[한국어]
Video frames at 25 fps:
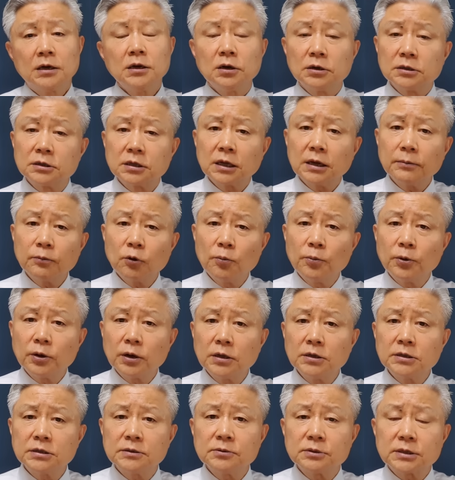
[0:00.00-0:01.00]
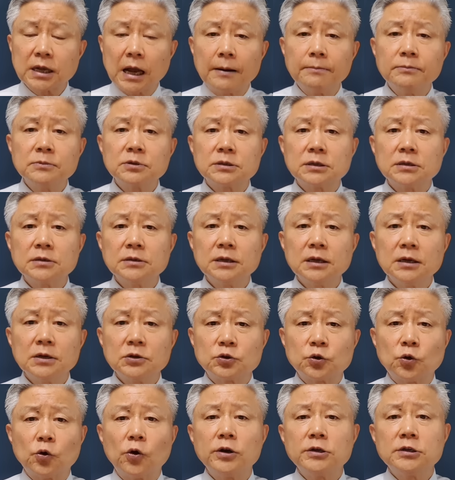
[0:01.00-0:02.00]
그러니까 어떻게 보면은 지금
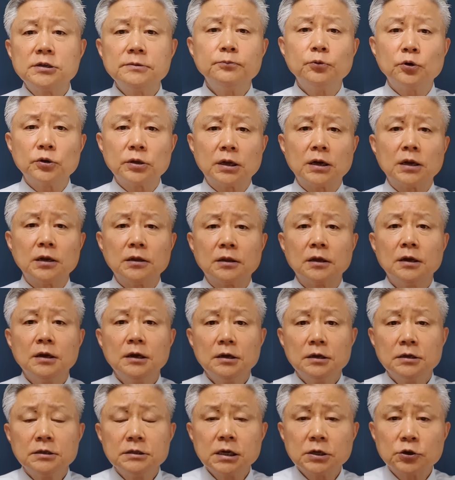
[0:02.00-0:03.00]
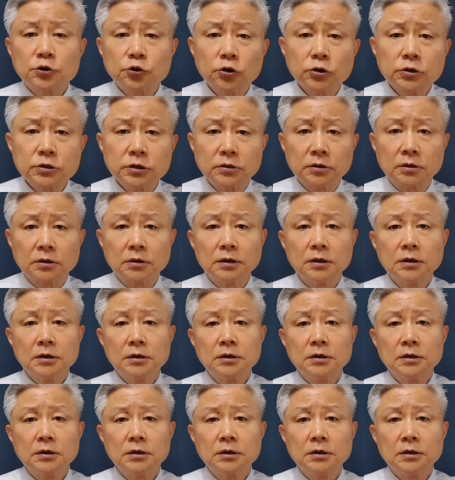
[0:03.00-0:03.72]
삼선의 조혜진보다는 이제 초선,